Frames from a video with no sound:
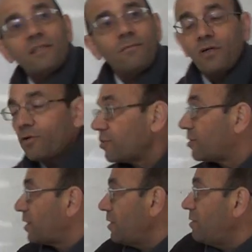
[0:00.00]
طبعا
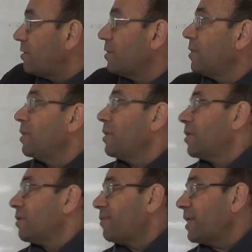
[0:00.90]
كونستنت
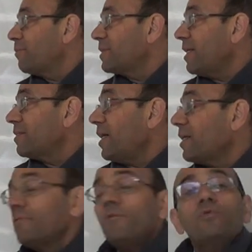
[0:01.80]
فانا
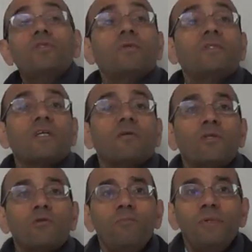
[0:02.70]
بتحكم بمستوى التانك
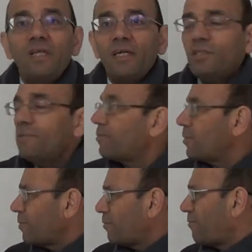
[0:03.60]
مطلوب مني اجيب
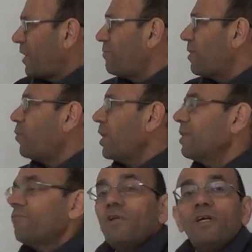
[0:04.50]
بليفل
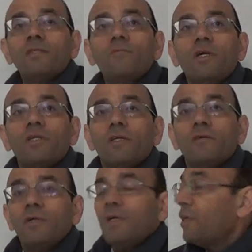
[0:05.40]
معين في لحظه معينه
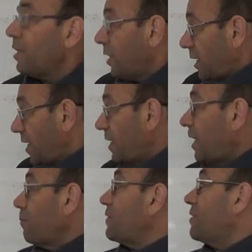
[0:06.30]
هلا اللي
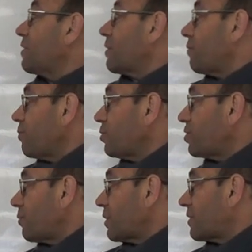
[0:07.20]
عم بيصير انه
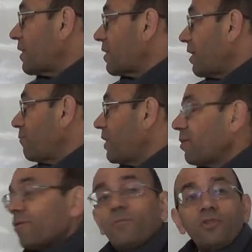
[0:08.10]
مستوى التانك
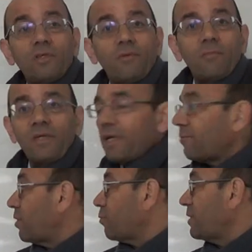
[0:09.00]
عماله مستوى المي
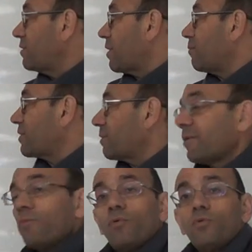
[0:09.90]
عماله بينزل
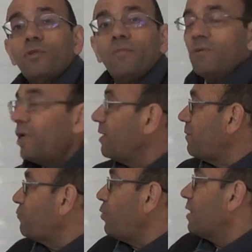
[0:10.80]
بسبب خروج المي وهي
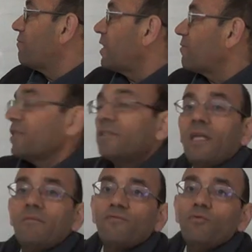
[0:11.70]
مفتوحه الفالف رح
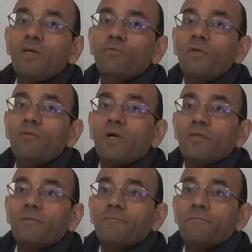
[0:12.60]
تضلها مفتوحه طول الوقت